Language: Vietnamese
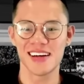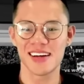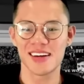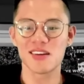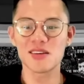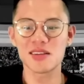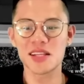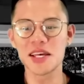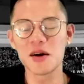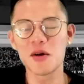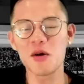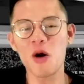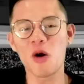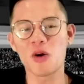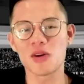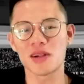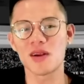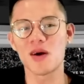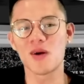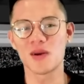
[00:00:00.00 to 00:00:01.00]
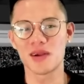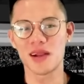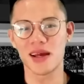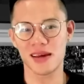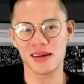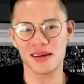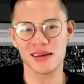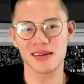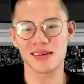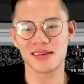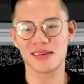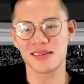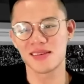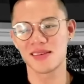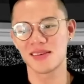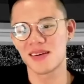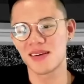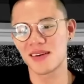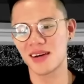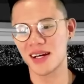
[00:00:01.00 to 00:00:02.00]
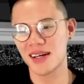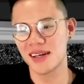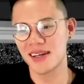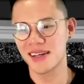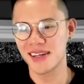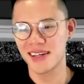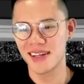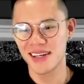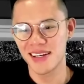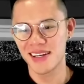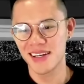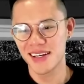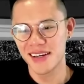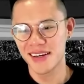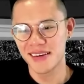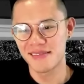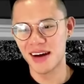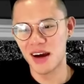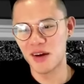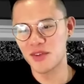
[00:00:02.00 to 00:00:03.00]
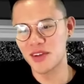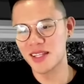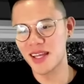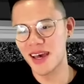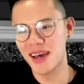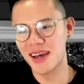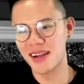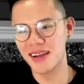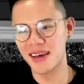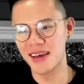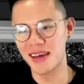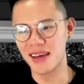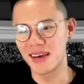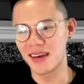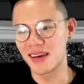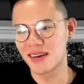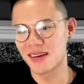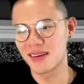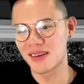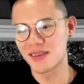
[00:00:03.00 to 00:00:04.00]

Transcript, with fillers: Nó thiếu hột ổn định. Ok. Và vì thế thì